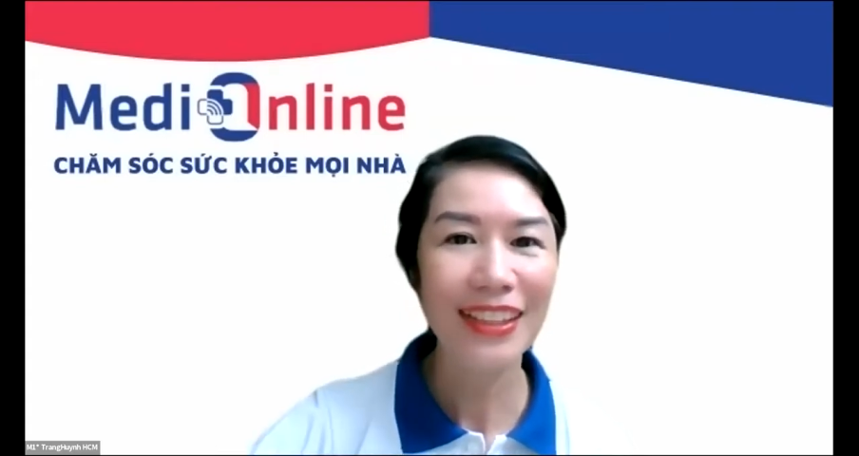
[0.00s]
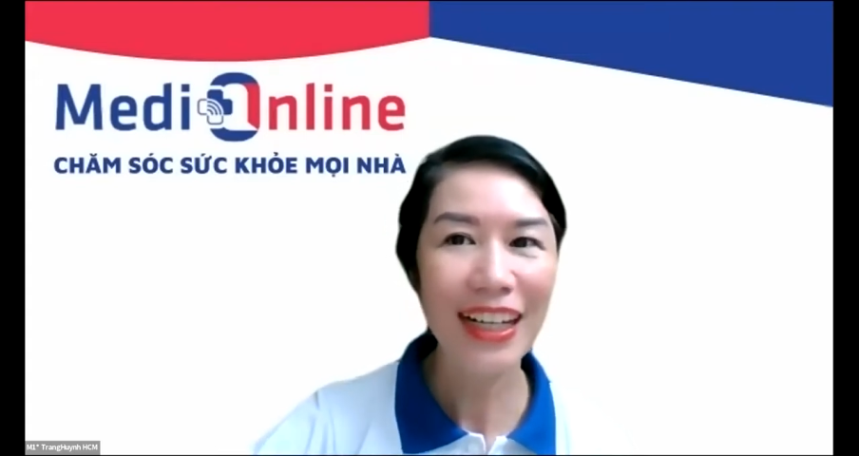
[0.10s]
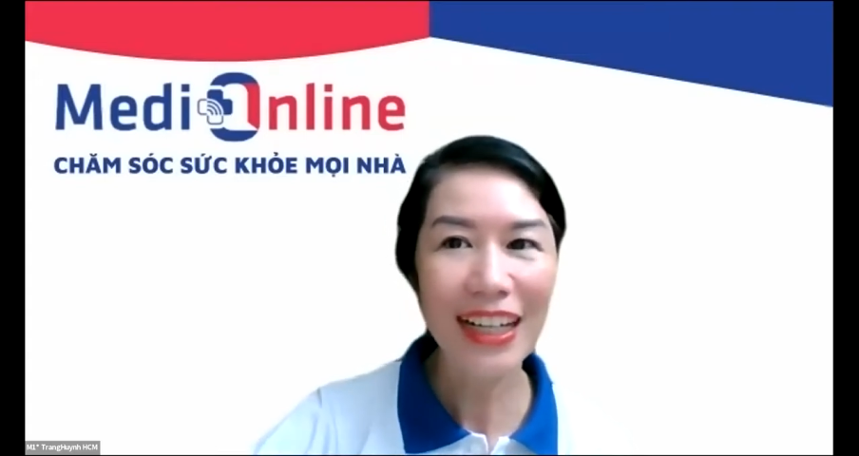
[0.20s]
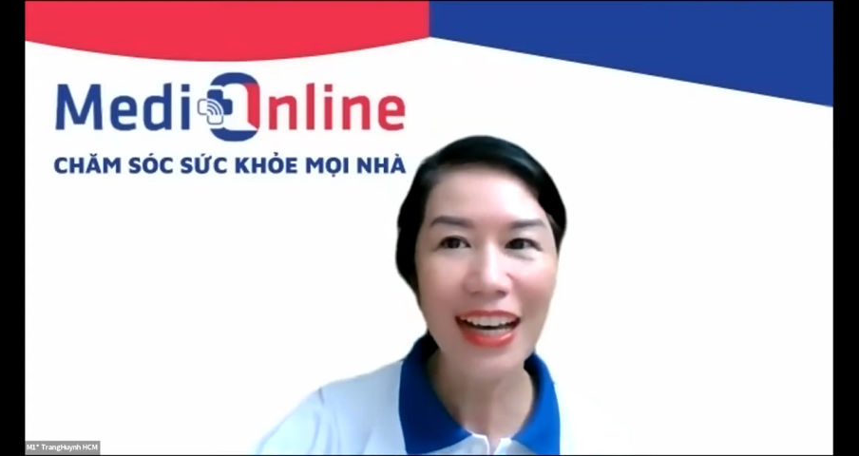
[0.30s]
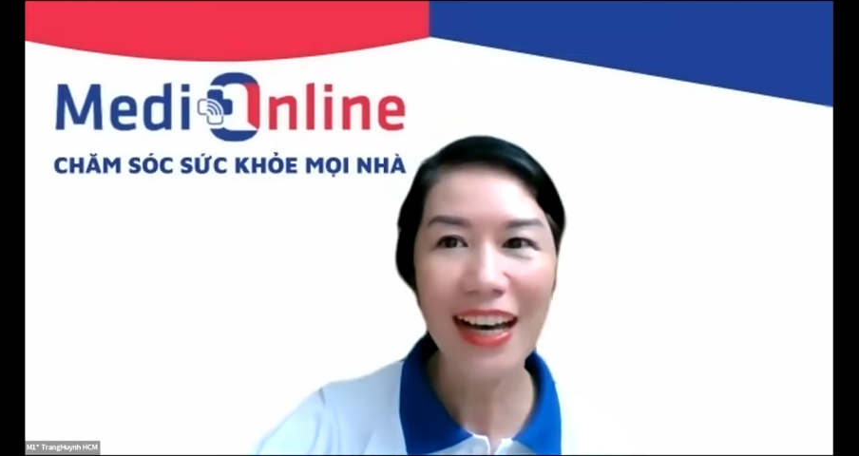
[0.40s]

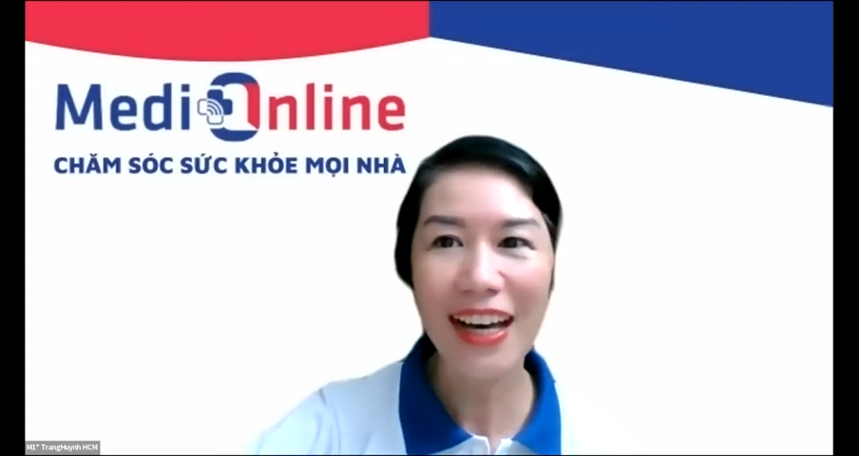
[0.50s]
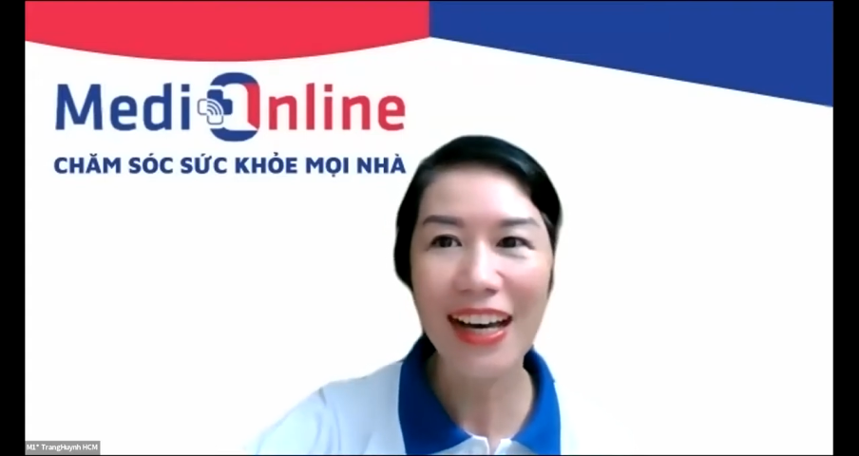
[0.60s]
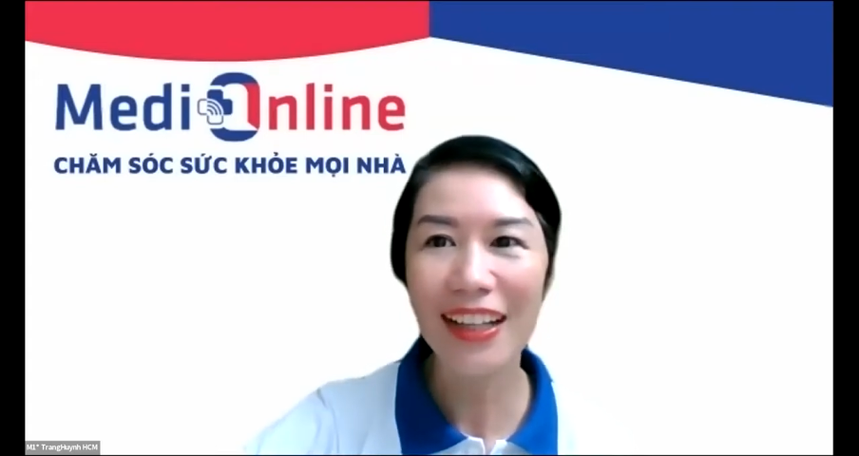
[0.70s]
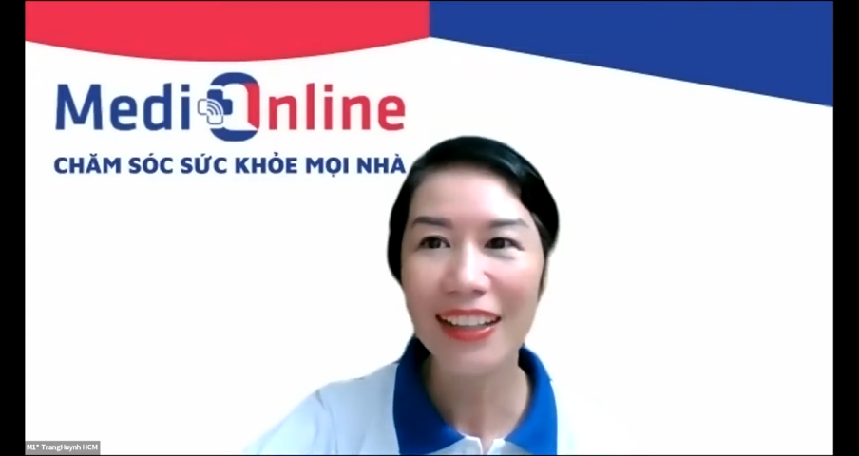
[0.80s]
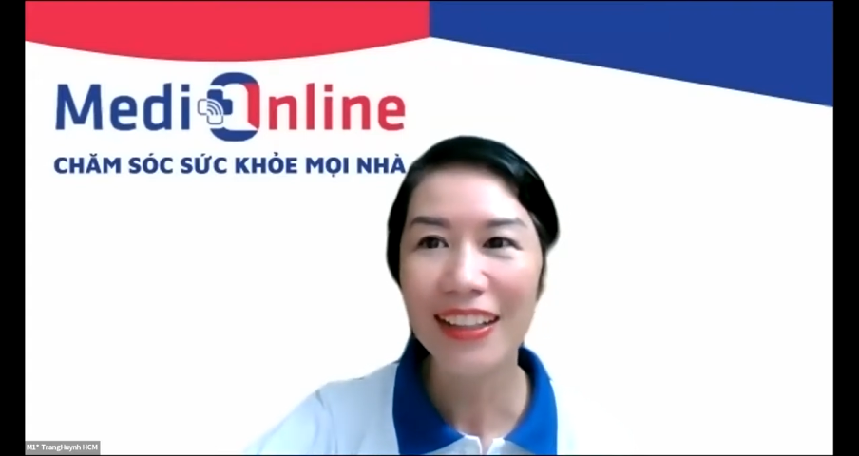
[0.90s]
rất
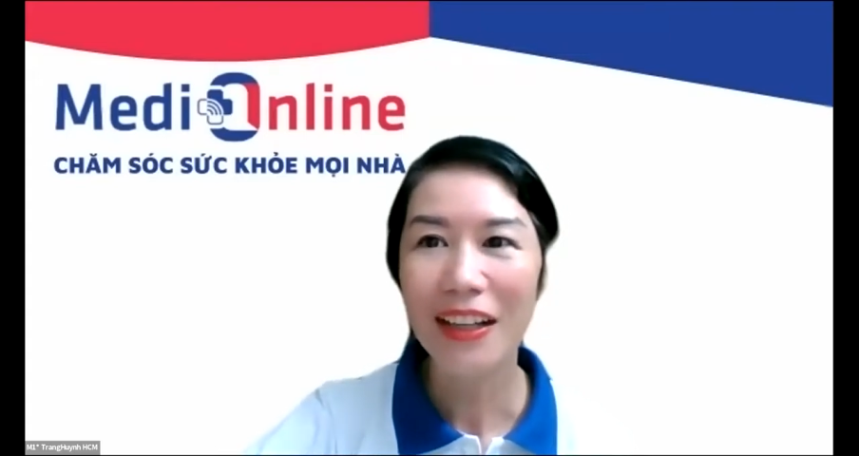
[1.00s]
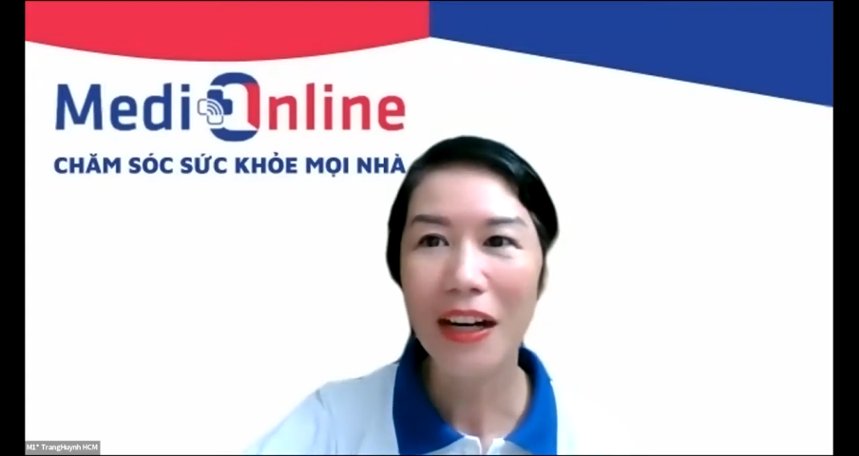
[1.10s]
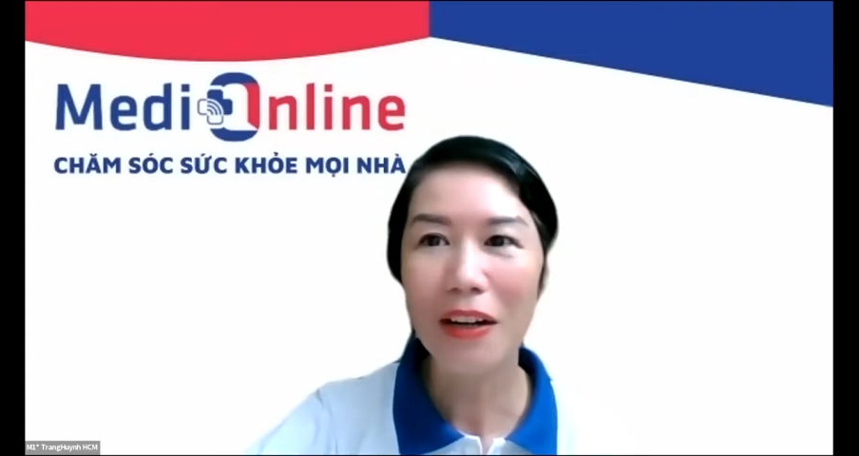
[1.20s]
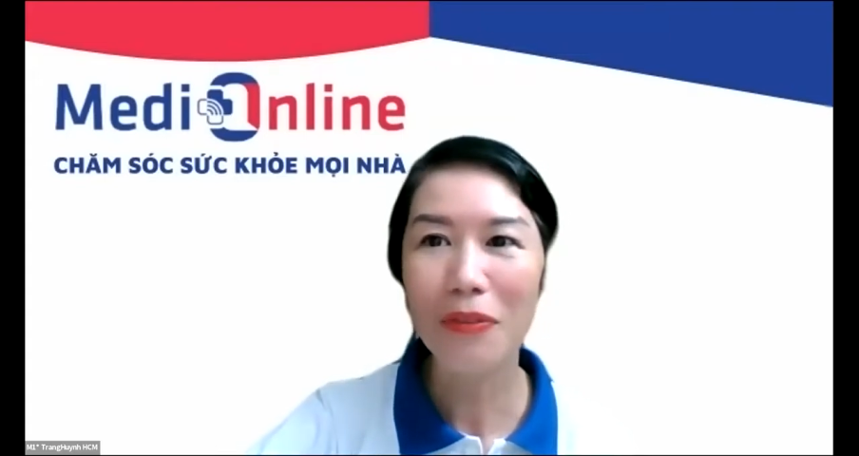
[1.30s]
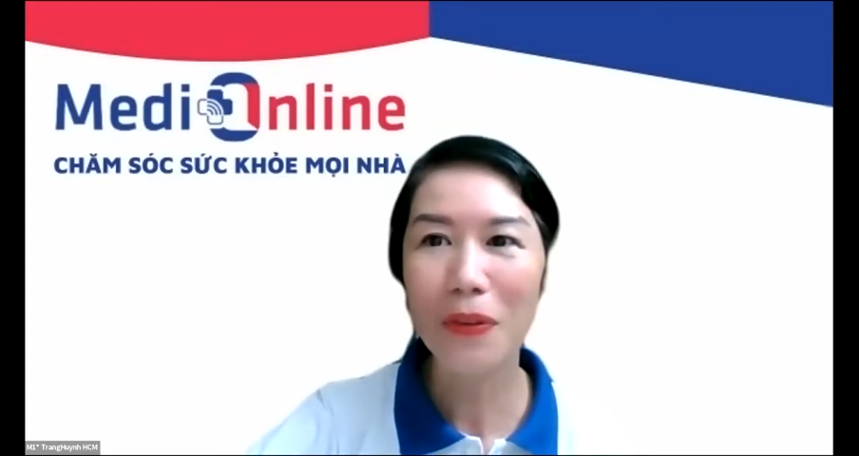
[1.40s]
là à,